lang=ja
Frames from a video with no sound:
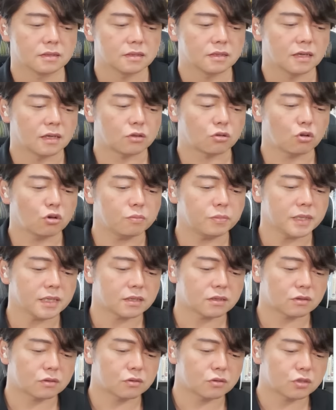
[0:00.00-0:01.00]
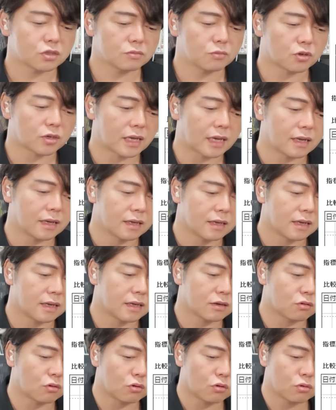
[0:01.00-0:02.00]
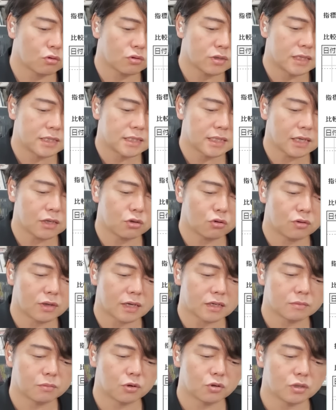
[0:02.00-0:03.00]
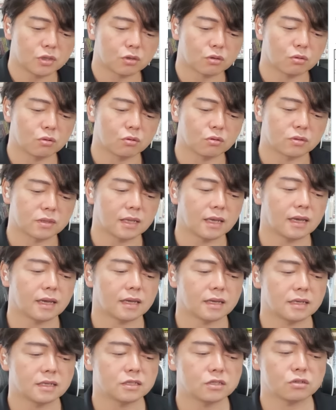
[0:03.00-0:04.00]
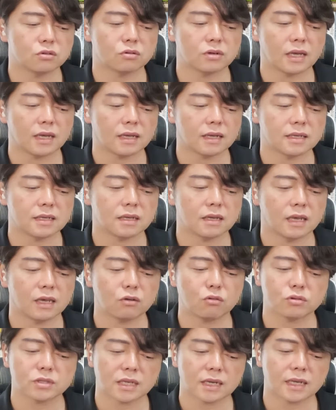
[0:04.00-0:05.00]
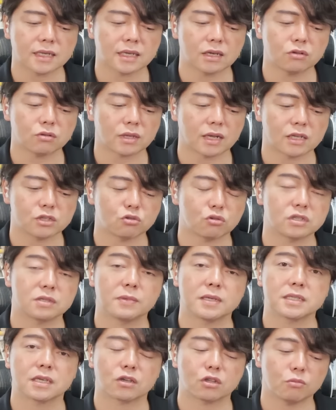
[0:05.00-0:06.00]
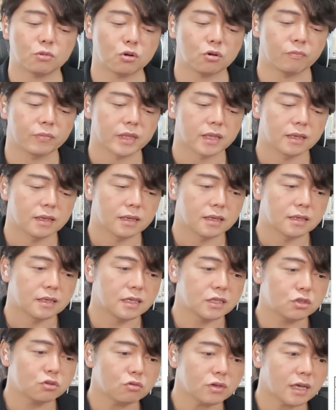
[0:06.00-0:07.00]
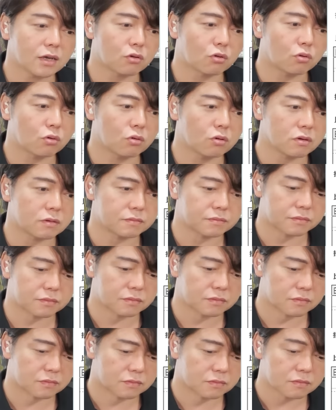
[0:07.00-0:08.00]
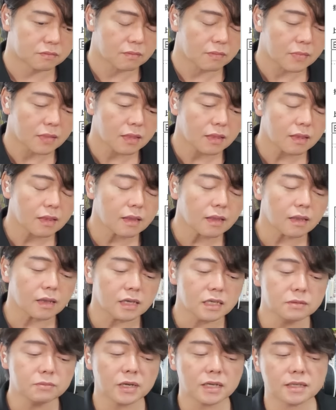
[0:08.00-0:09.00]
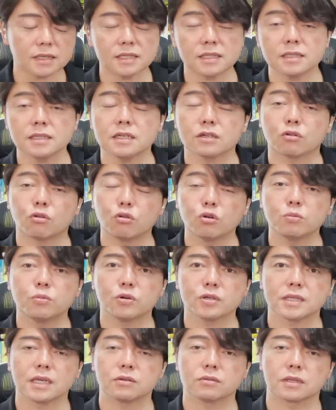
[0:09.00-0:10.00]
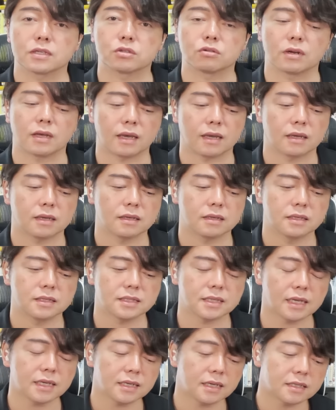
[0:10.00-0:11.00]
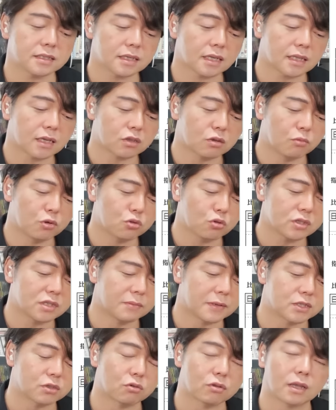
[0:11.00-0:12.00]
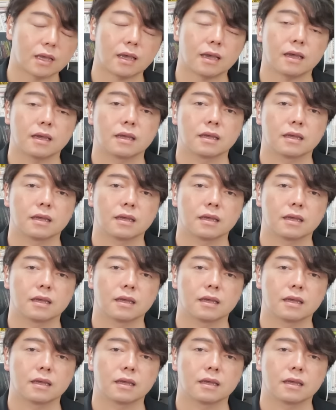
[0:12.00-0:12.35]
でトピックスもね、えー、ここの2400ポイントで一応ね、平行線が引けるって話をしましたけども、一応ね、ここ、今きっちり攻防してるんですよね。下髭つけた後戻してますので、